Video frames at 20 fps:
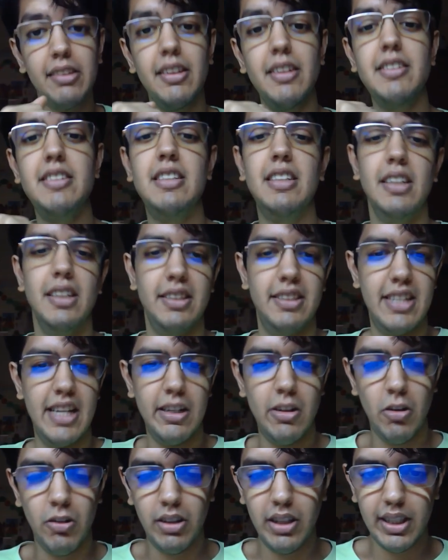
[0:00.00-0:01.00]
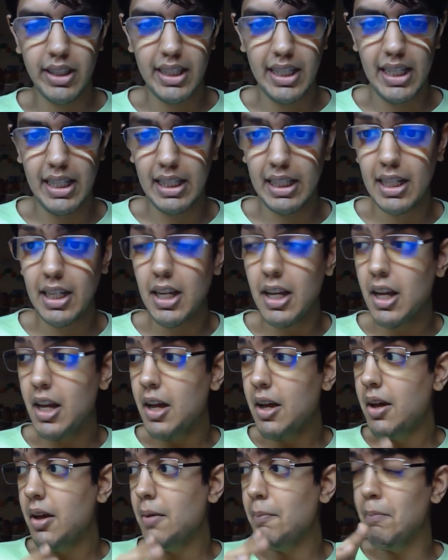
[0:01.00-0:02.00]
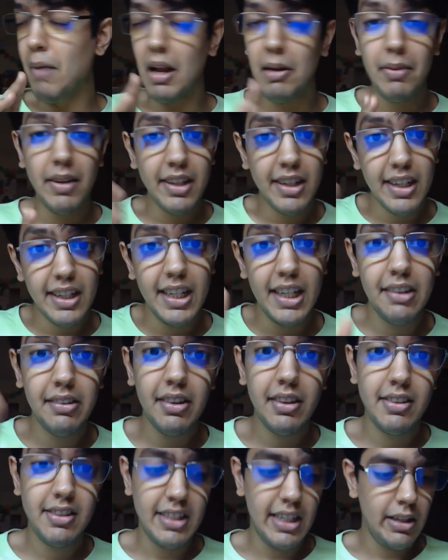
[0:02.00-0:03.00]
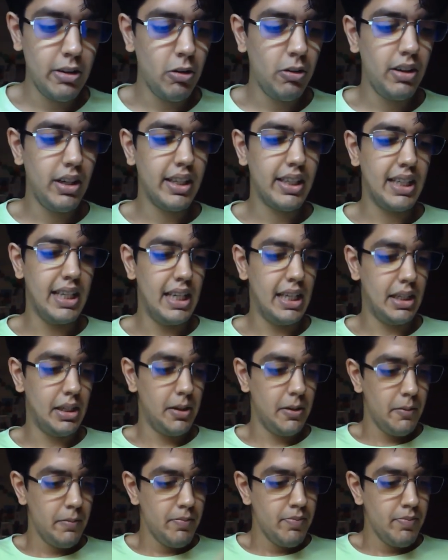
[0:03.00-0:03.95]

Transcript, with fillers: इज ए चेरी ऑन द केक बैडमिंटन इज ए चेरी ऑन द केक